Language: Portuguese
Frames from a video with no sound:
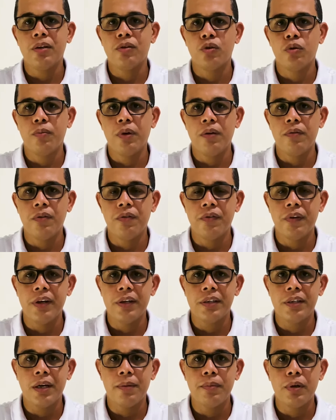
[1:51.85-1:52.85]

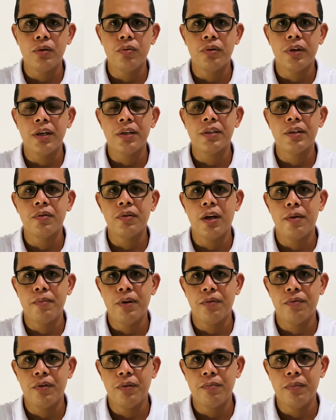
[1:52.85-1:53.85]
sobrevivência e a manutenção da
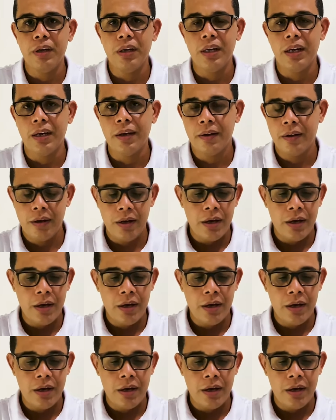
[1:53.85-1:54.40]
minha família.